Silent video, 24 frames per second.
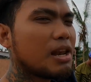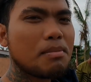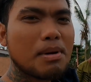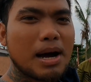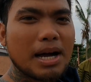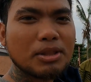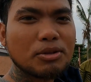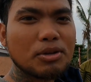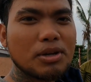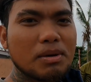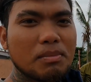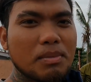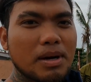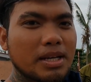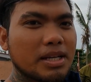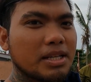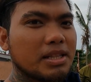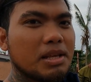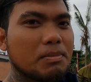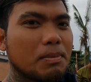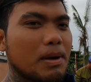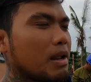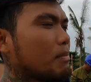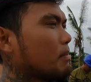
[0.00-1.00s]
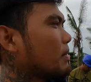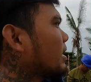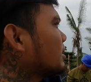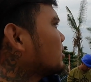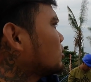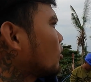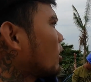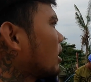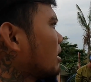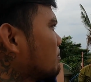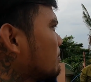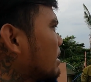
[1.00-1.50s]
kalmado naman. Hindi pala
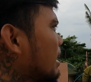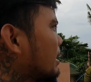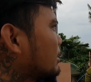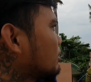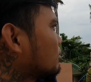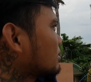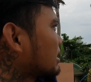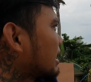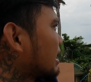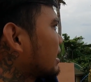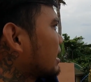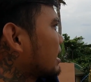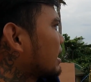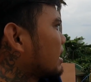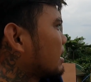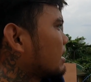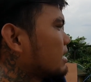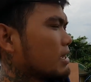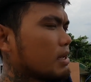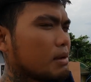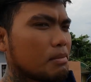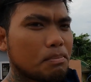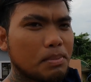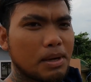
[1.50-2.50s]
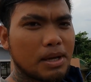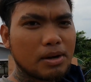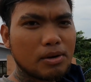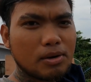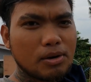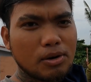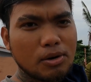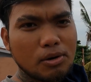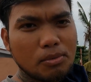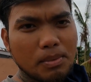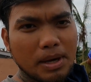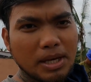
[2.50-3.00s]
medyo kalmado talaga.
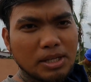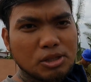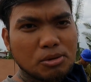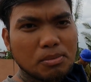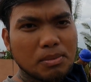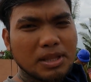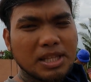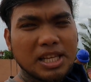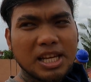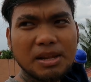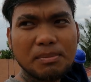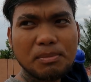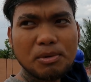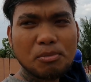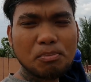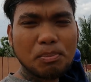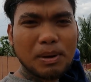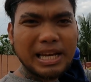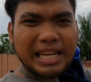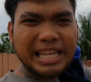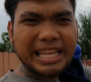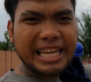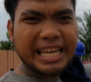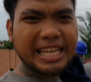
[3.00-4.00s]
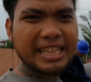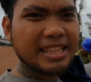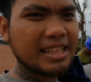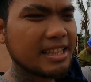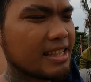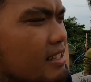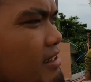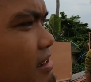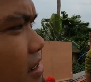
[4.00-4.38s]
Pero medyo madilim yung paligid.